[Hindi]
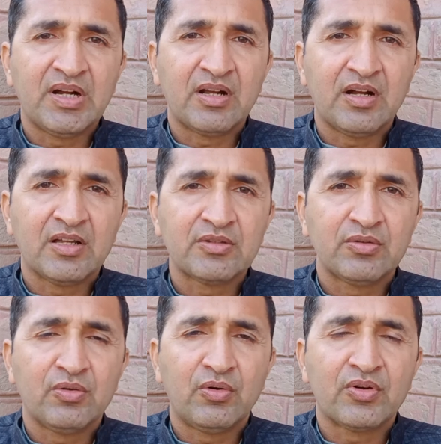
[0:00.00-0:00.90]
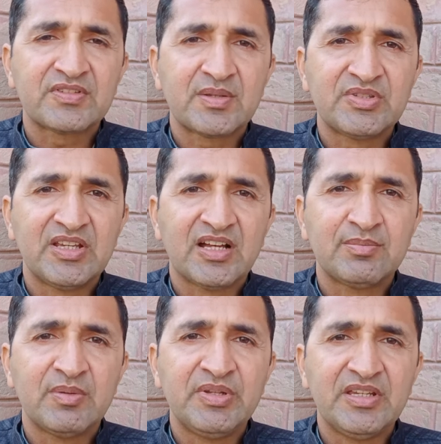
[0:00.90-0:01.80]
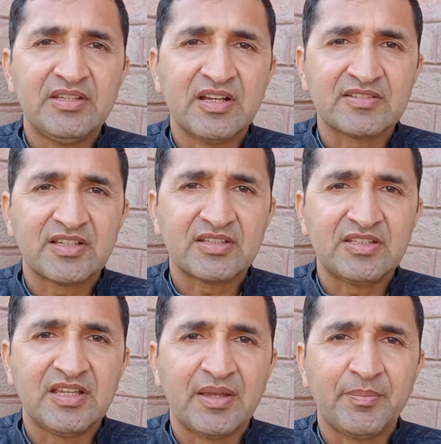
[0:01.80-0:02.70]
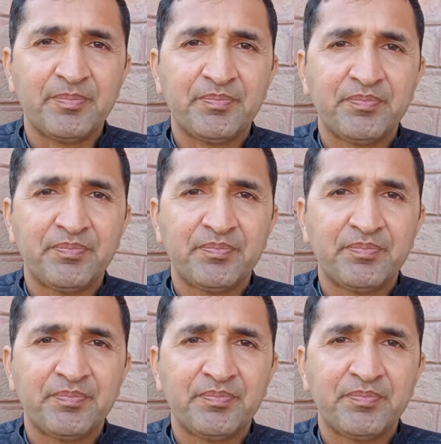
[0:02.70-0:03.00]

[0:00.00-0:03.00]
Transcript: बागात और सब्जियात में भी की जा सकती है